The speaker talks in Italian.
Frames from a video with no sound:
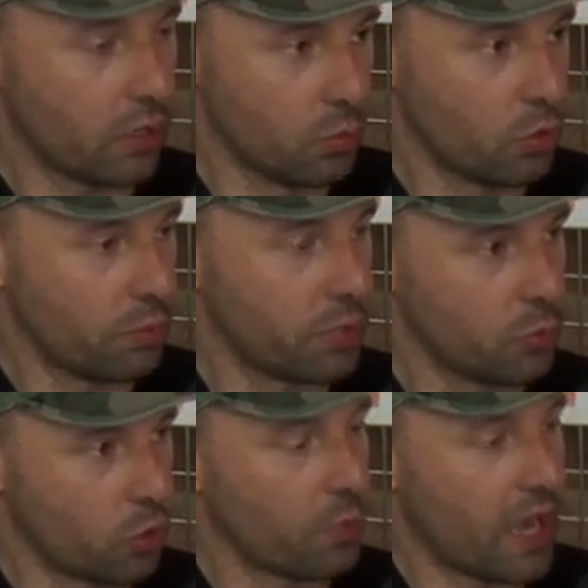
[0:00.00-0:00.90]
è comunque il
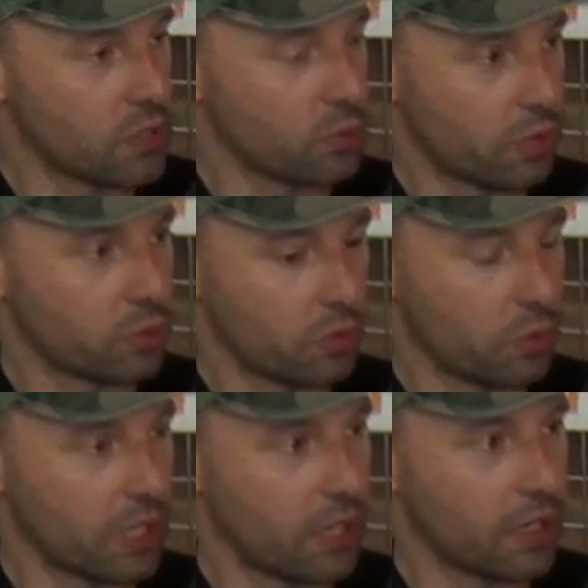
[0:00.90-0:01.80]
primo romanzo per quanto
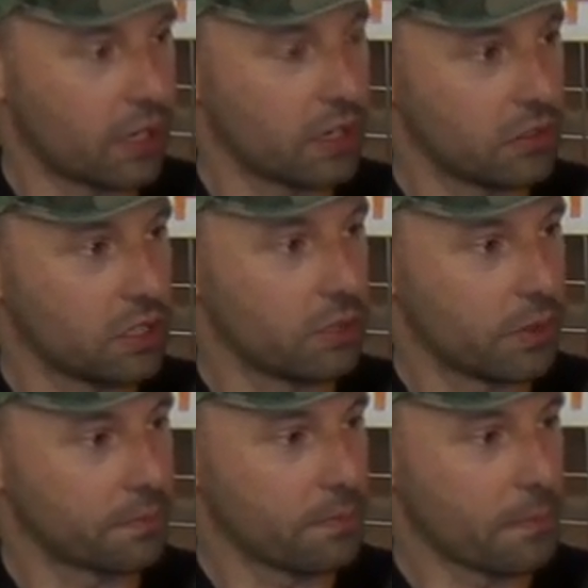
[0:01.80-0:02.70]
riguarda la narrativa.